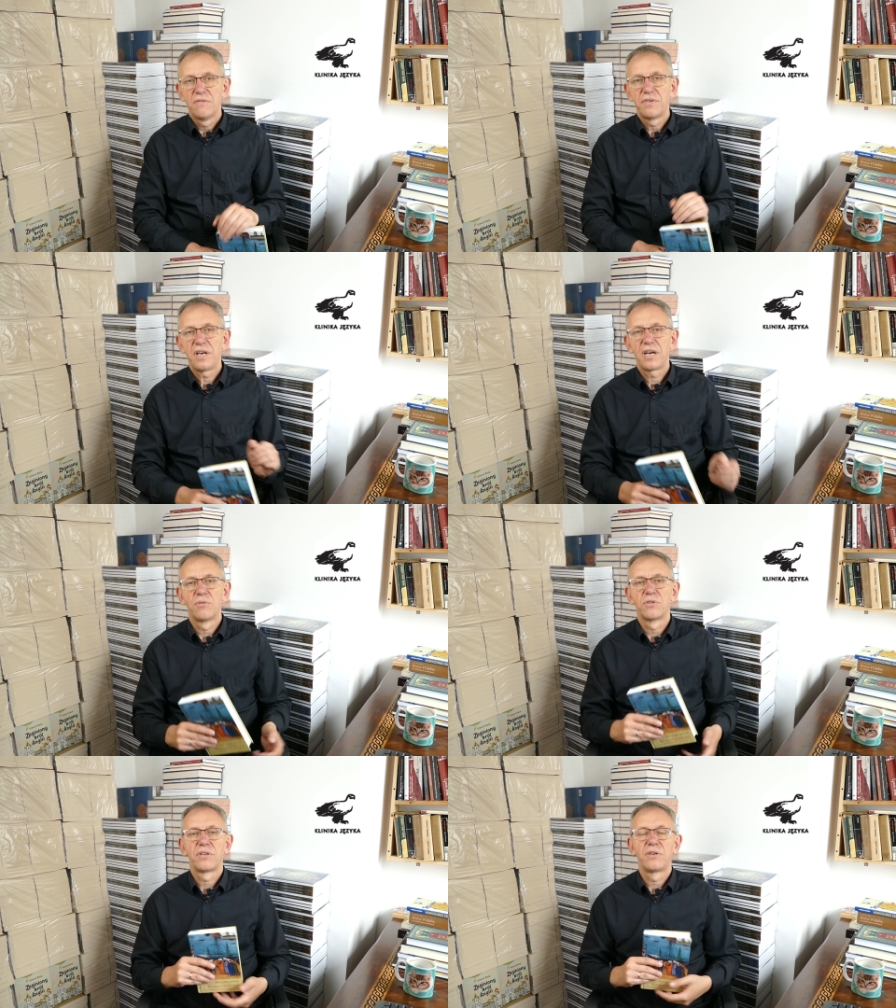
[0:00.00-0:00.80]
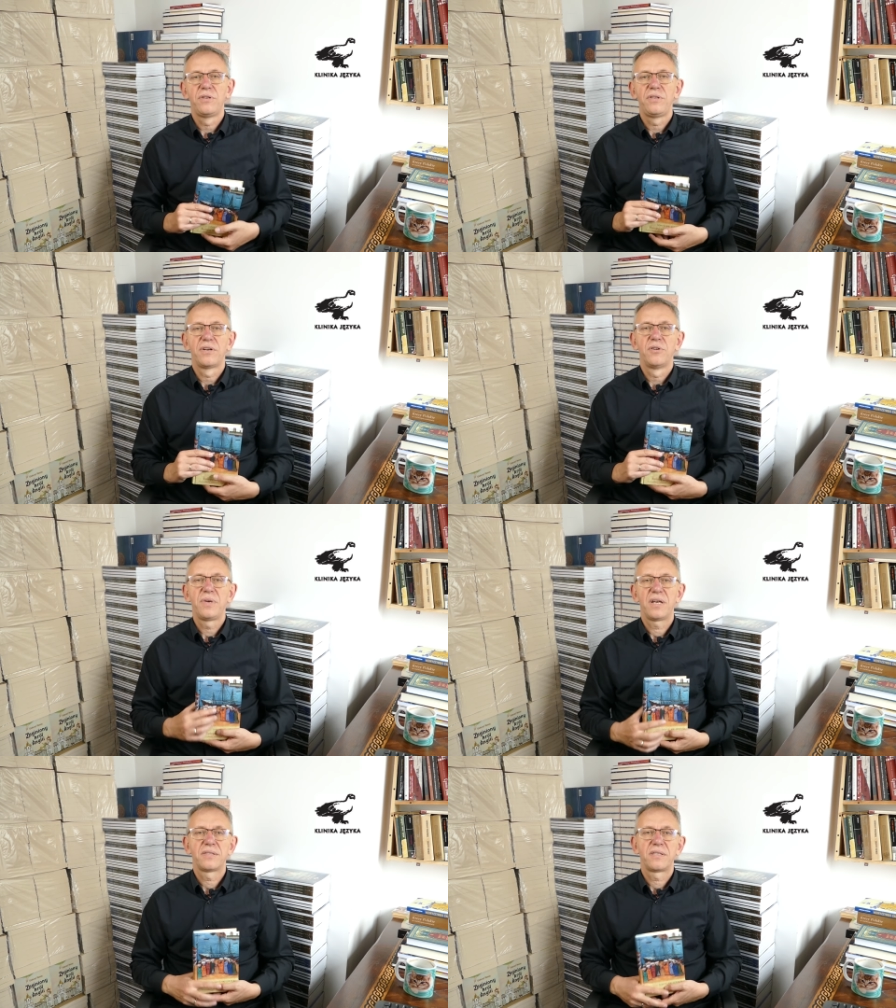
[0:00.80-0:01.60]
Wyjechał do tego innego
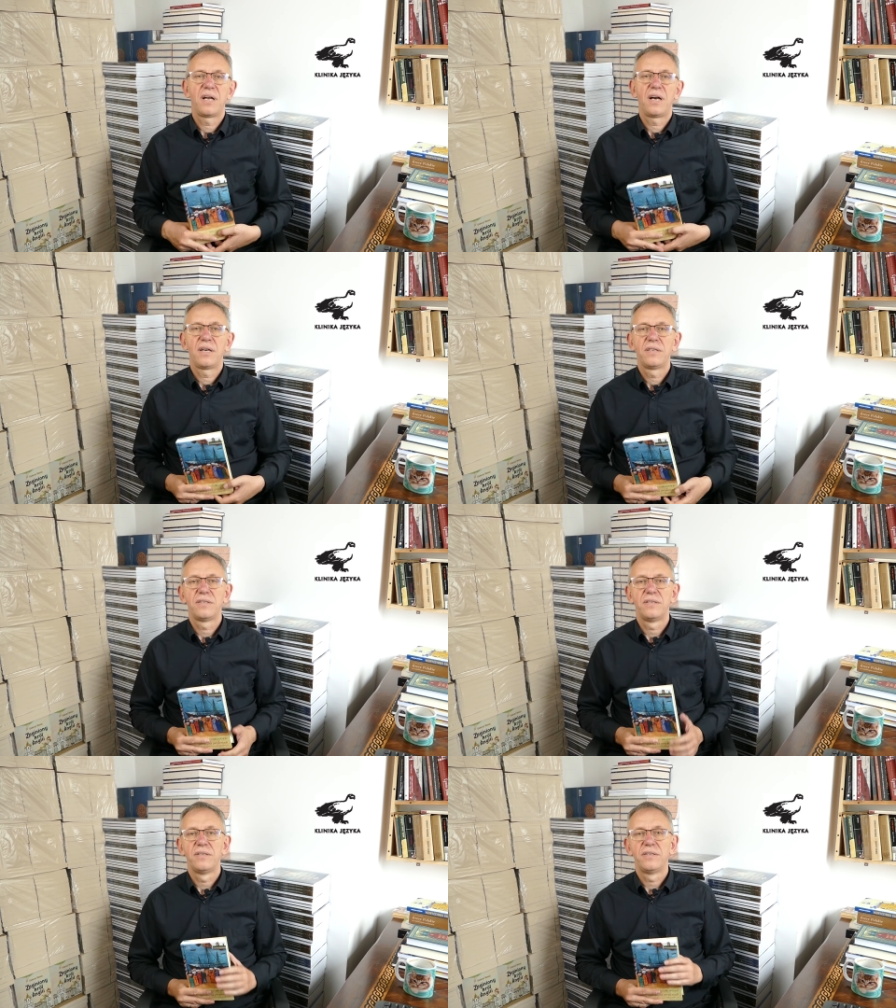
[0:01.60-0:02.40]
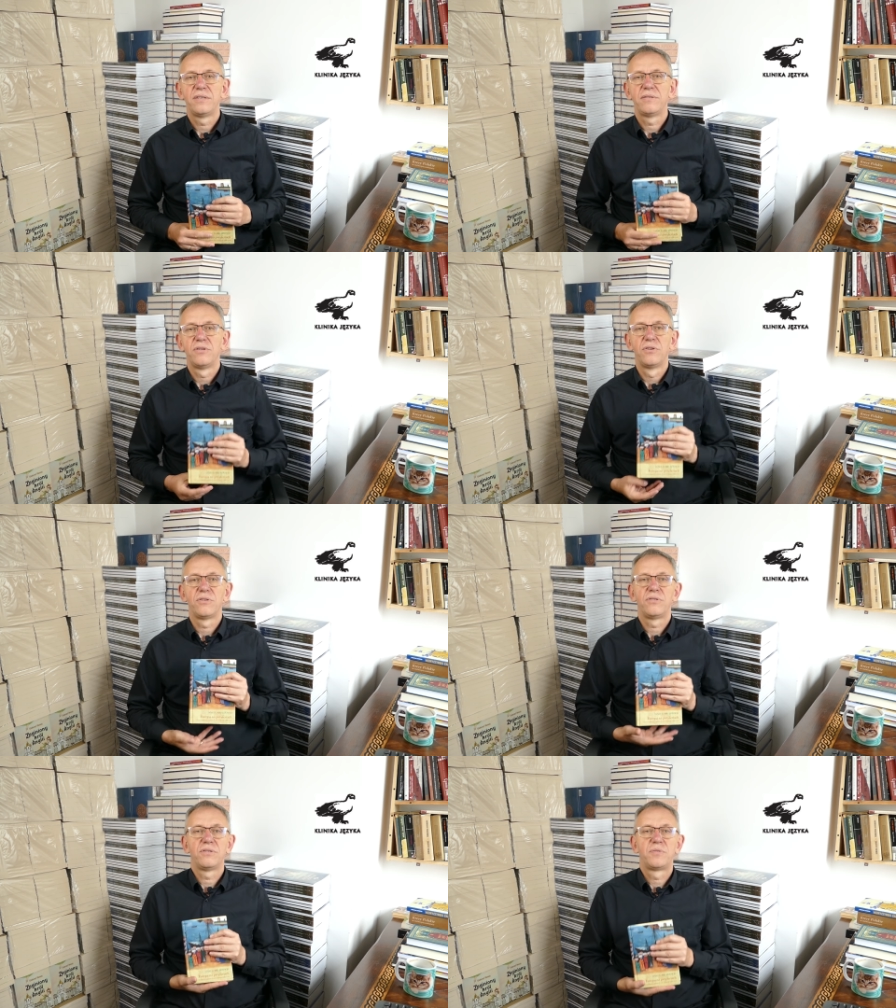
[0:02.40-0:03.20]
miasta. No,
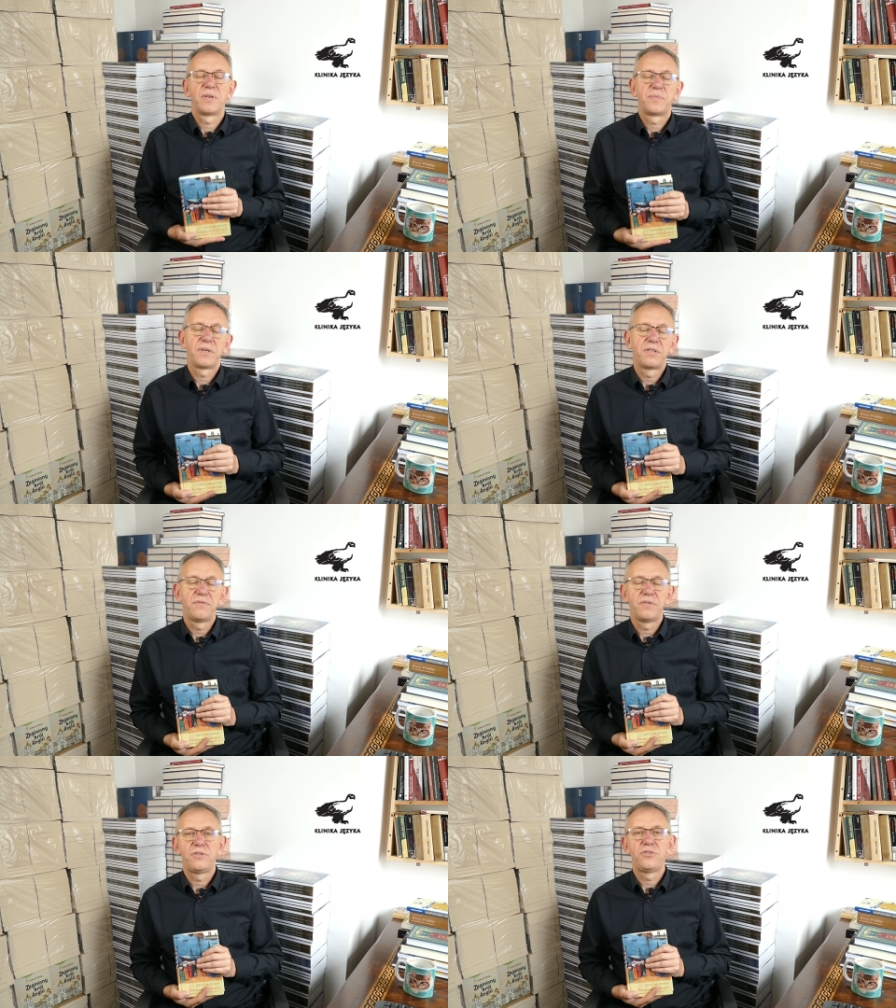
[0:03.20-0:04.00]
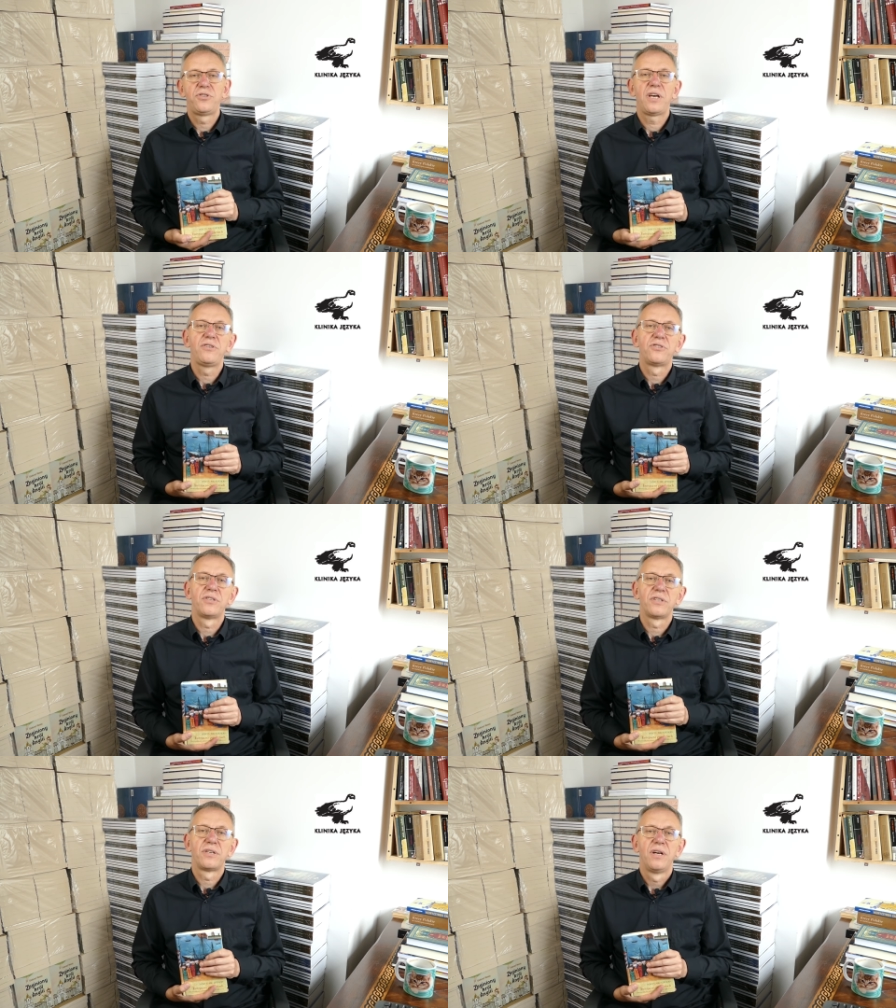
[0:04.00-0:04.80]
z perspektywy
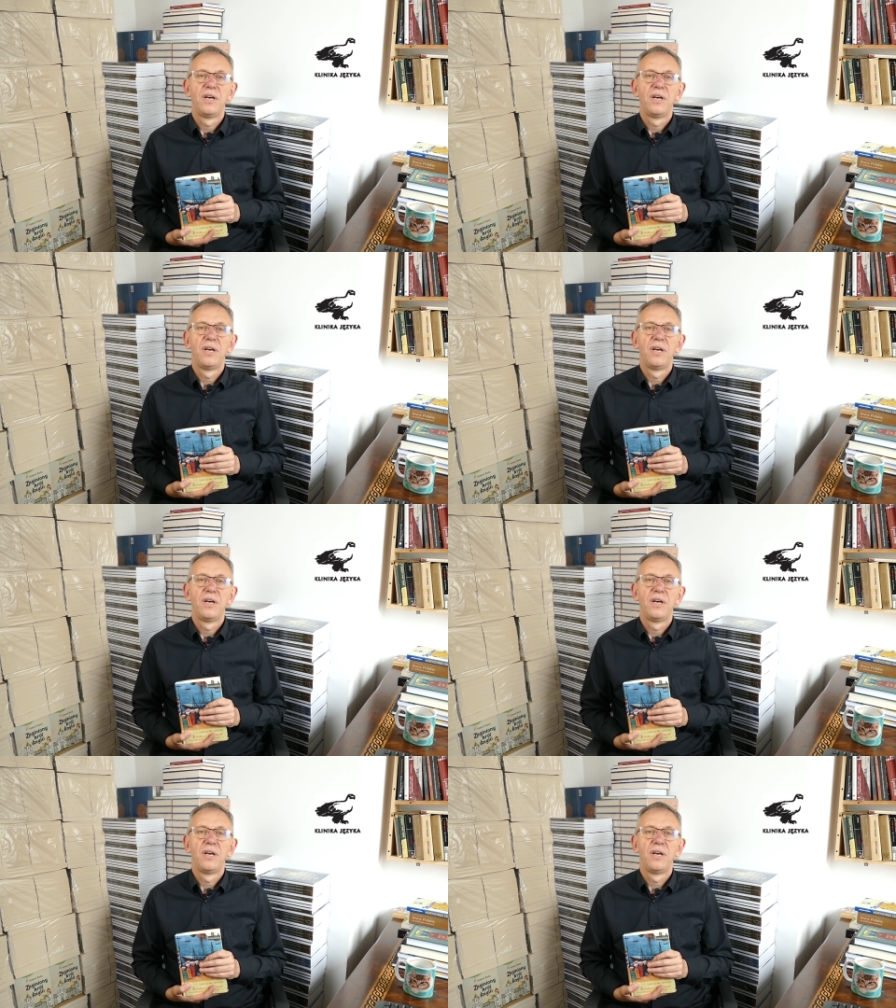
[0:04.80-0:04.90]
dzisiejszych